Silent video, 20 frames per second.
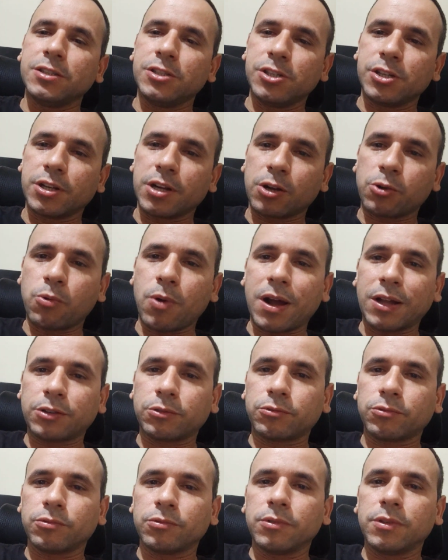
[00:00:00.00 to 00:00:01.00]
Dica
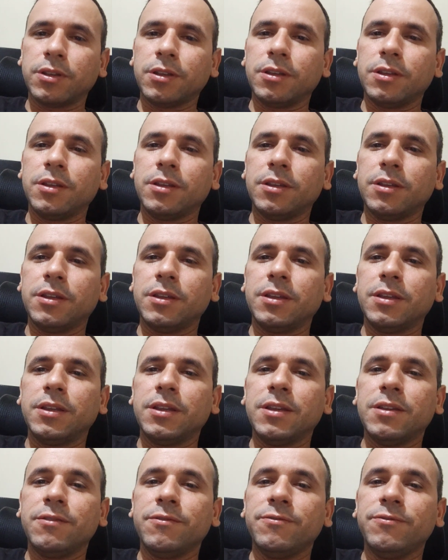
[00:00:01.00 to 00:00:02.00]
4:
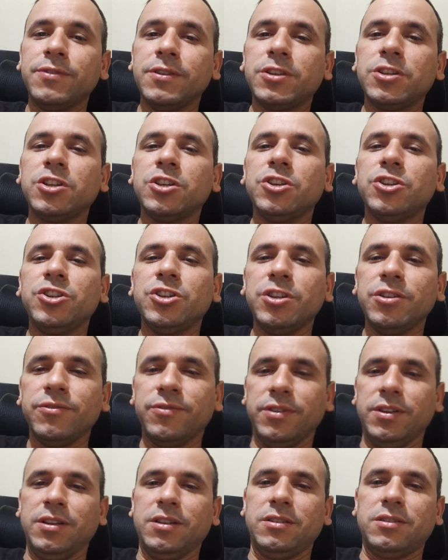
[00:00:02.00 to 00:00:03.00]
evite
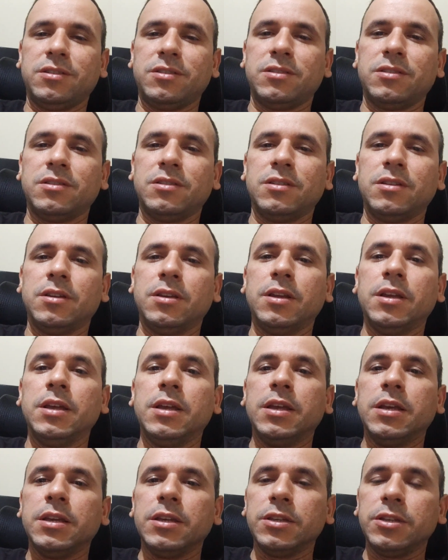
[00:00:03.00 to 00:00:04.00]
dívidas.
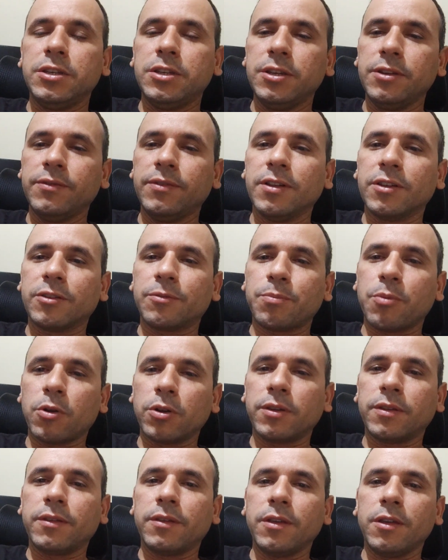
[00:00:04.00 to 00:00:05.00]
Dívidas
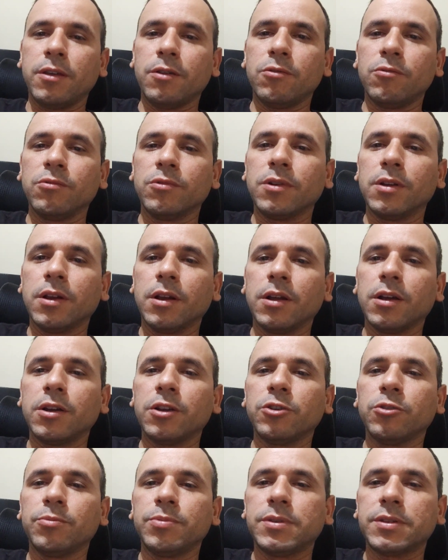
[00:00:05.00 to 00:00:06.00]
pode ser um
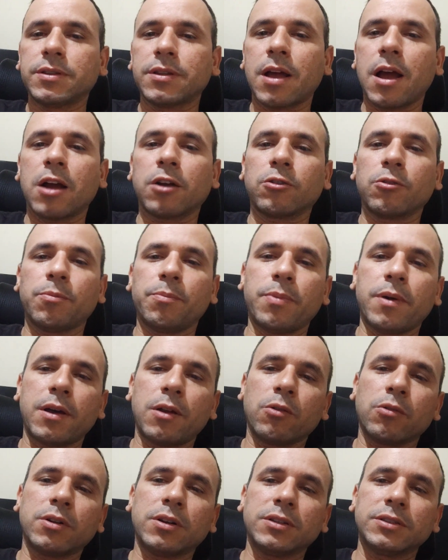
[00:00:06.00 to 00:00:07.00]
grande obstáculo
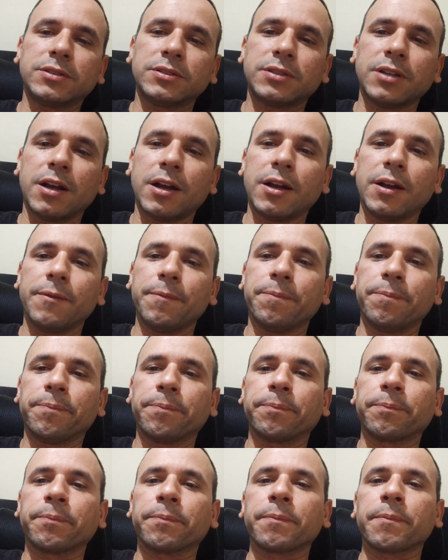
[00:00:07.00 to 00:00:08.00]
para alcançar
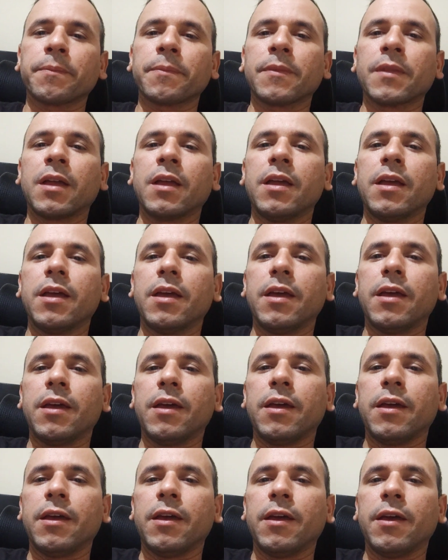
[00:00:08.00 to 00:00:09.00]

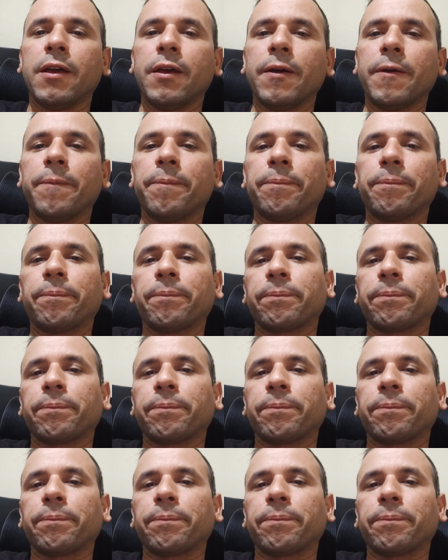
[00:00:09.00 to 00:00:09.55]
é,